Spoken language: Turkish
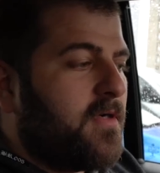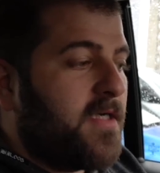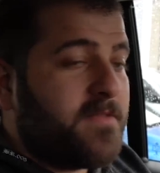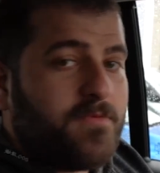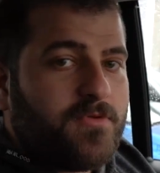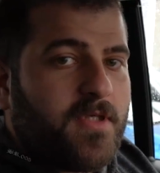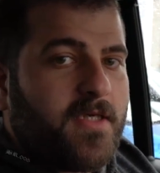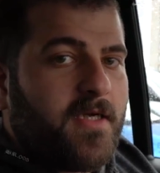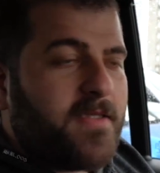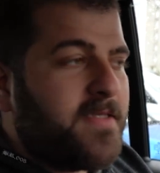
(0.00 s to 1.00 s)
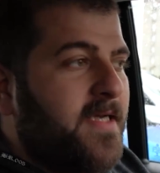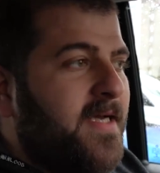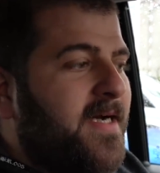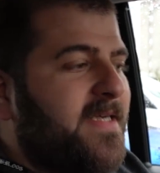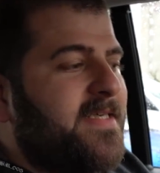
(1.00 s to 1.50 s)
Az bir süre kaldı.
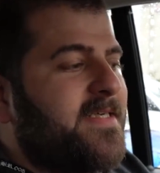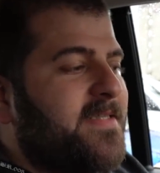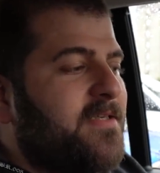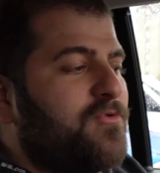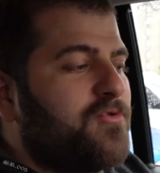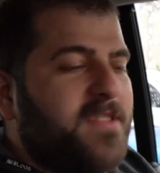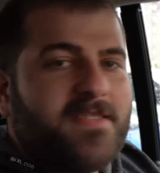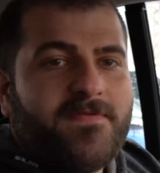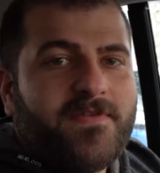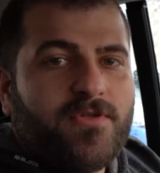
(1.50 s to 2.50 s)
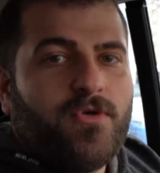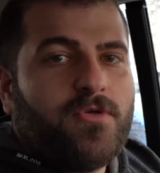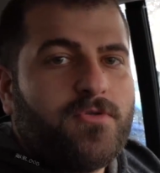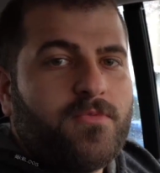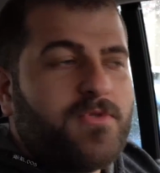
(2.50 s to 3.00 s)
Hakikaten %0'ı
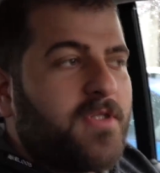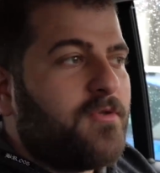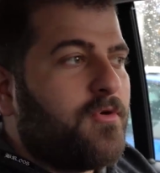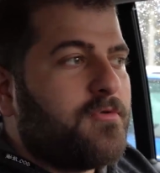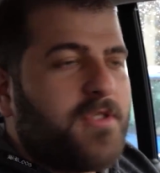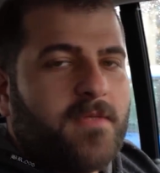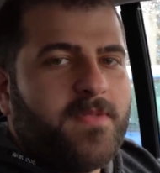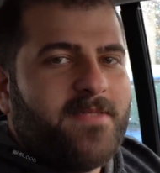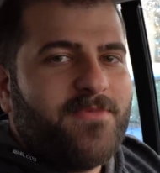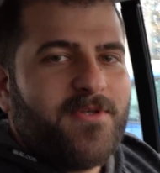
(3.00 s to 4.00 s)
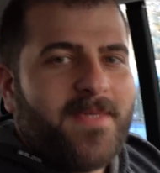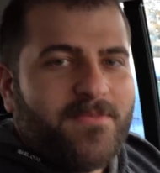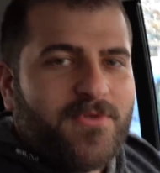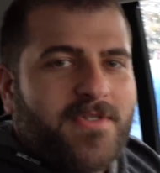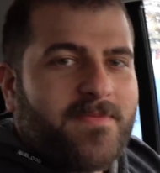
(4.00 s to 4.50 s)
gördüğümüzde ne olacak bilmiyorum.
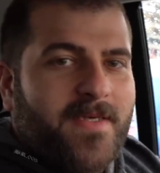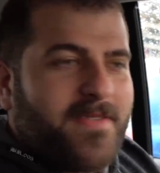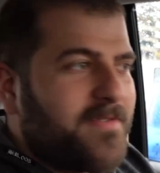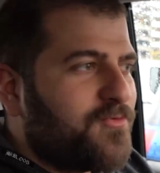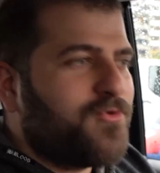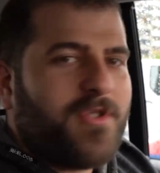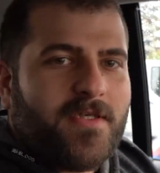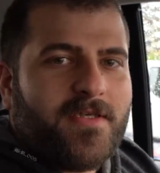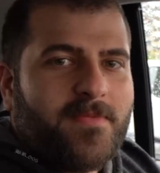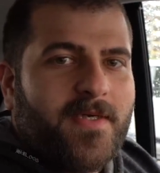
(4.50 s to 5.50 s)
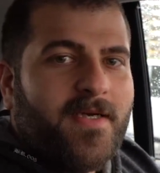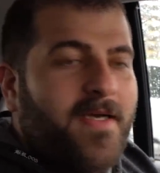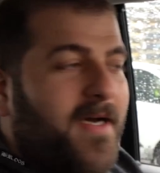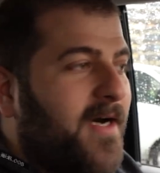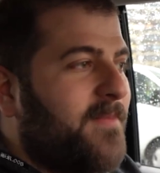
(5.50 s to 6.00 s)
Yani büyük ihtimalle duracak araba.
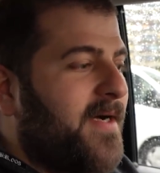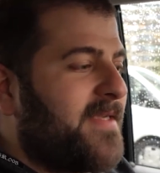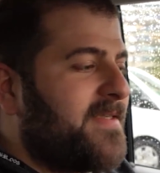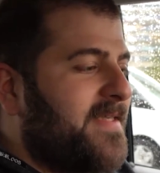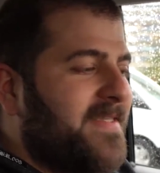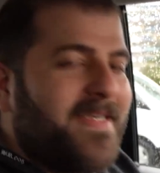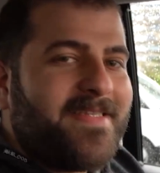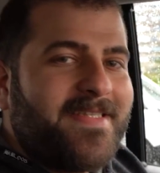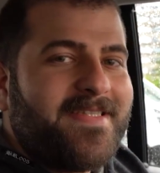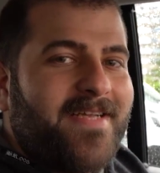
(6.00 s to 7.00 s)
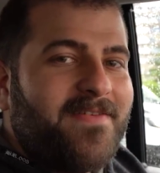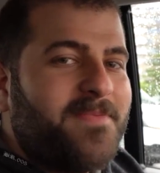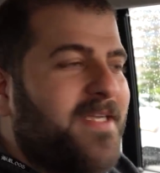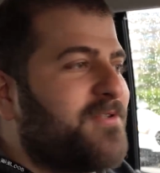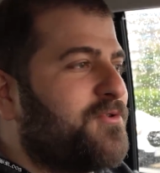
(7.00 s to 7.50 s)
Ama hani yedek rezerve
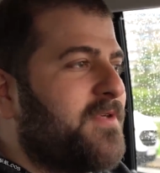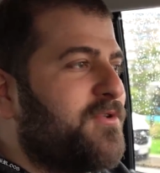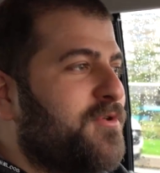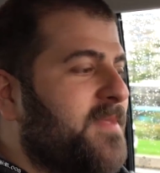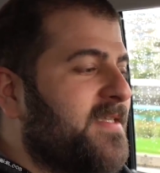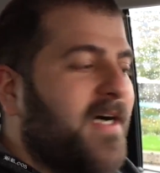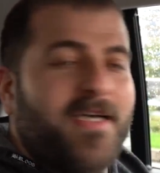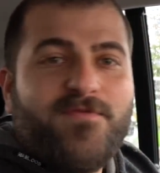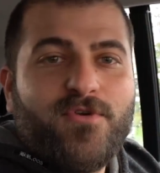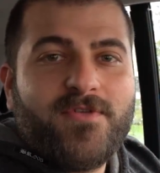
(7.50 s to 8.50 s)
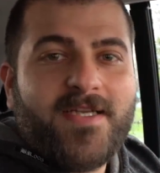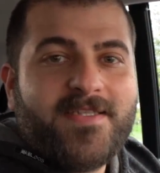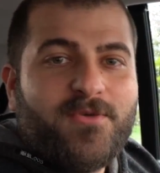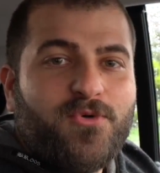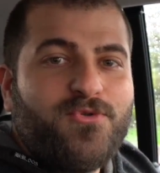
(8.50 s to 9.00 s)
biraz güveniyorum. Ya da
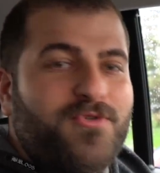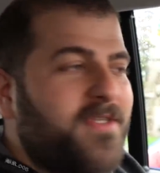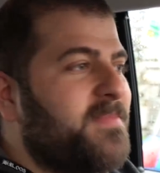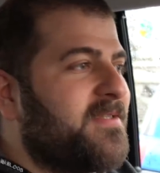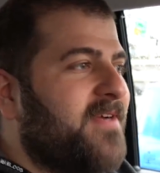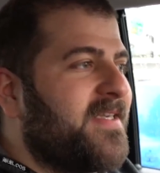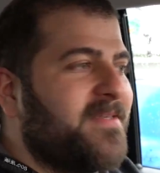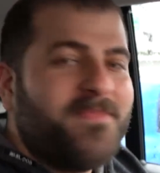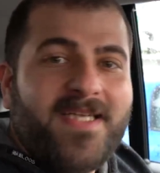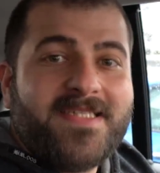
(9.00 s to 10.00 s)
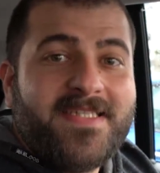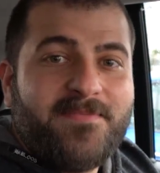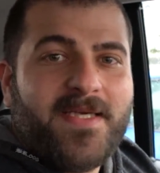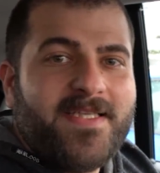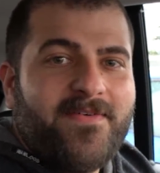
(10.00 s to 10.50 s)
iPhone'lardaki o %1 var ya biraz
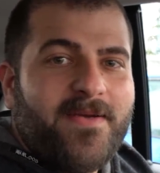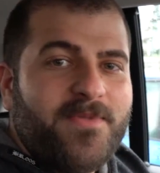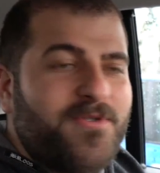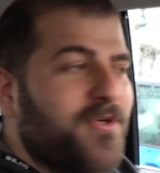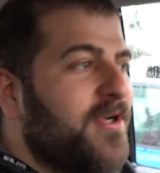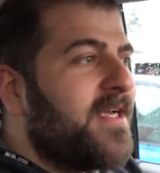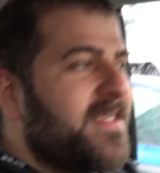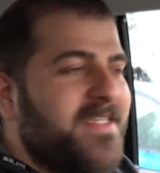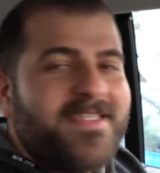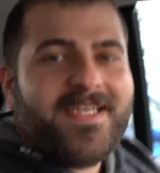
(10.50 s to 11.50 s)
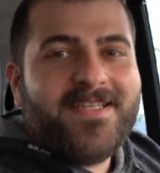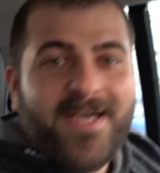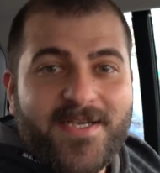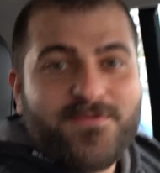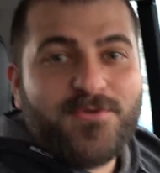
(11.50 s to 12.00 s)
gitmeye devam ediyor.
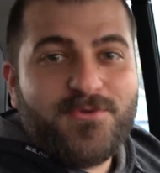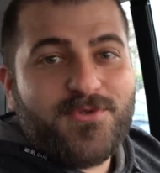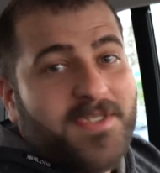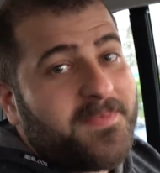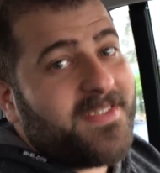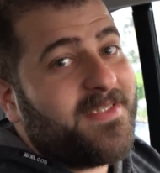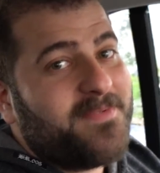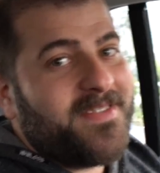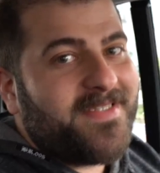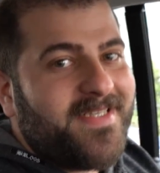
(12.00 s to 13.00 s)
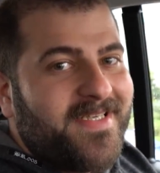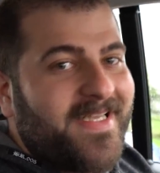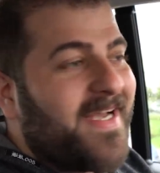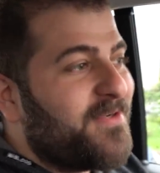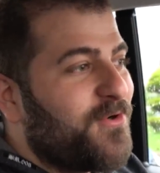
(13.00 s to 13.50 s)
İnşallah iPhone'un %1'i gibidir.
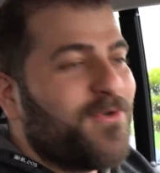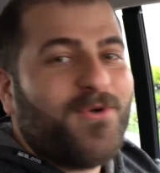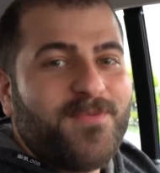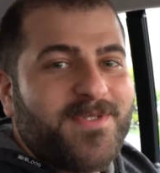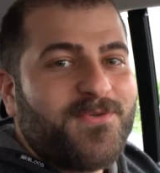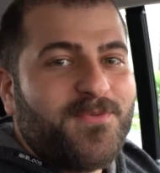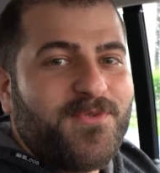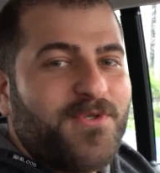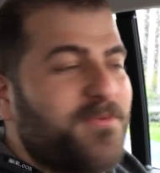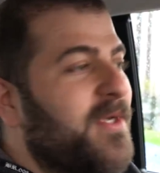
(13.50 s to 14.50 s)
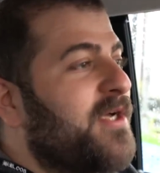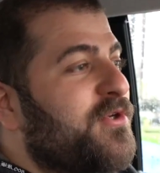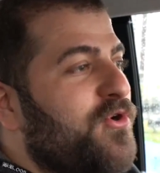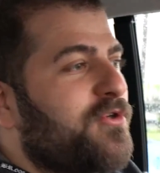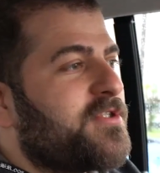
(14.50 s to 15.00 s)
Yani öyle olmasını umuyorum.
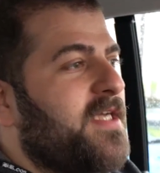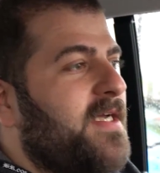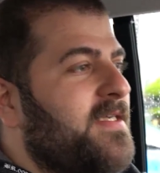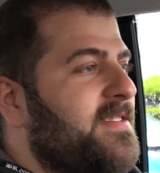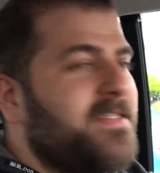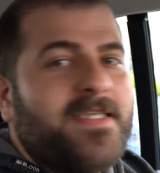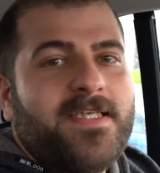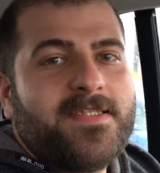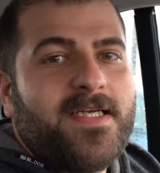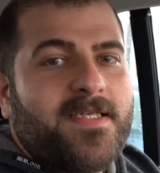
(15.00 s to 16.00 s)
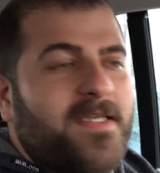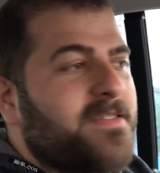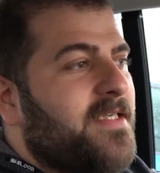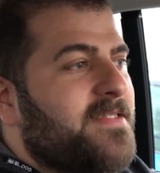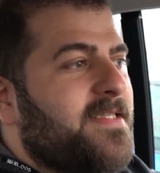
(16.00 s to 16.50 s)
Yoksa iteceğiz
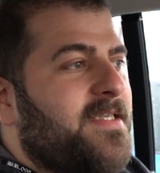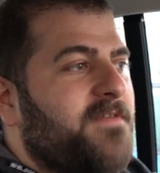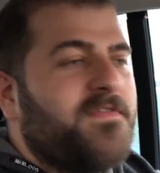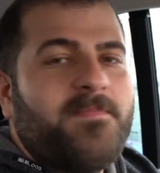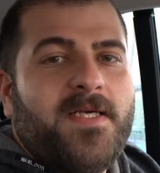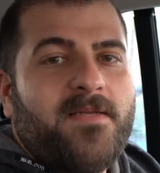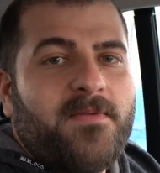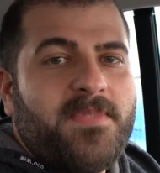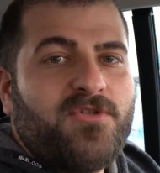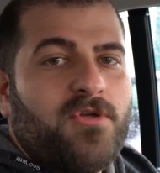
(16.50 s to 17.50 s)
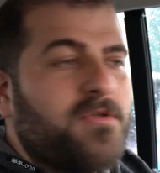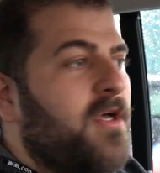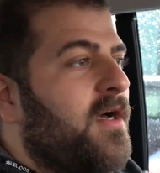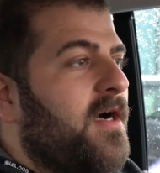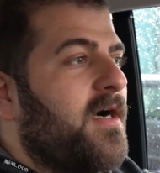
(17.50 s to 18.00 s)
arkadaşlar. Zaten hafif bir araba. Bir ton
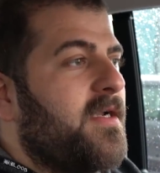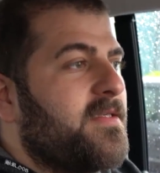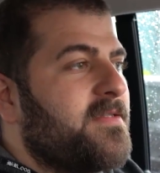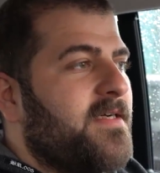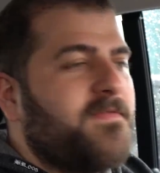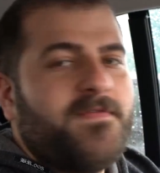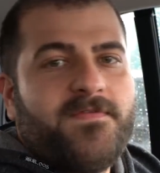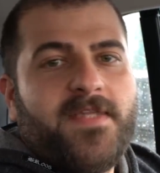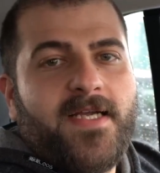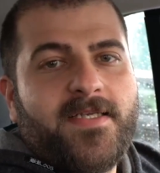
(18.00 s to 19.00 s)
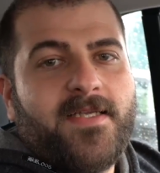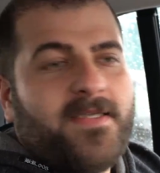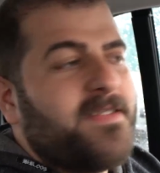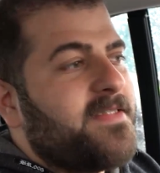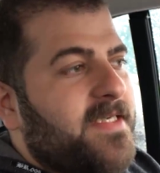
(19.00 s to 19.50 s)
ağırlığında. Hafif derken
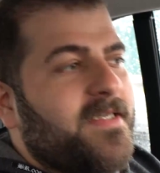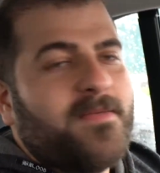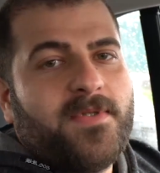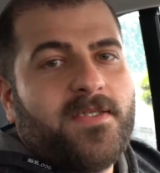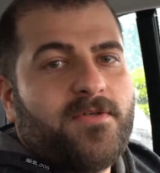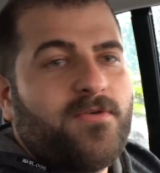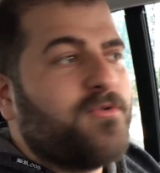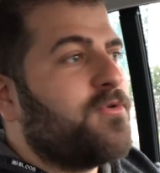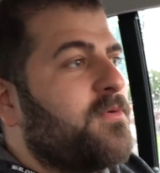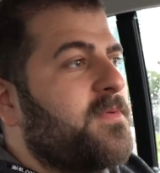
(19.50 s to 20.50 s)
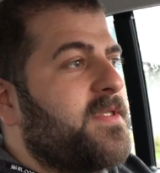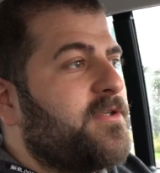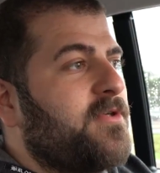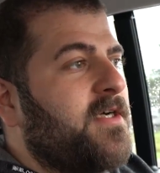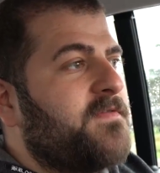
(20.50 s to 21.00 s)
hani diğer arabalara göre,
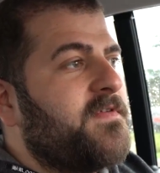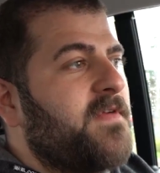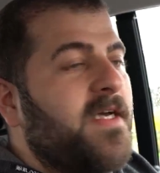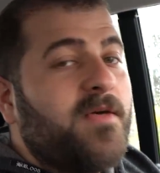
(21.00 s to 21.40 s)
otomobillere göre hafif.